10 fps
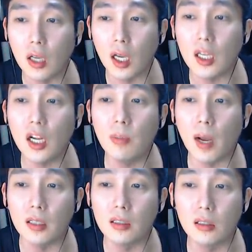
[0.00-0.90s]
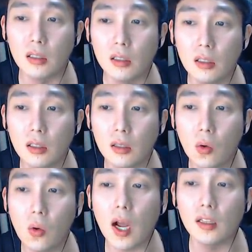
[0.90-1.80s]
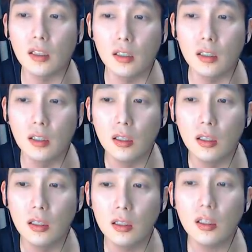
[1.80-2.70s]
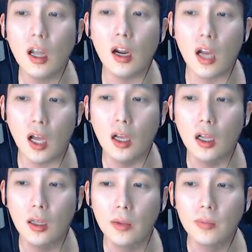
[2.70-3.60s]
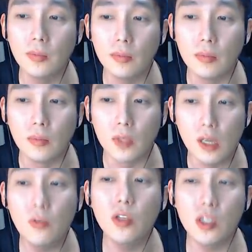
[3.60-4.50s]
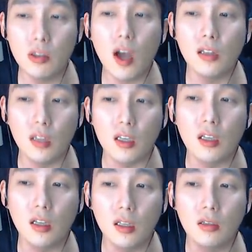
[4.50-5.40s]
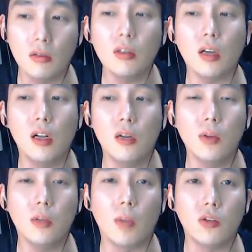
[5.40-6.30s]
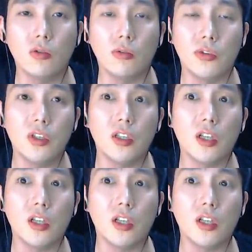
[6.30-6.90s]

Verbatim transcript: 에델바이스, 호가든, 스텔라, 음, 일본 싫어하는데 길은 그러니까 일본이 맥주는 뒤지게 잘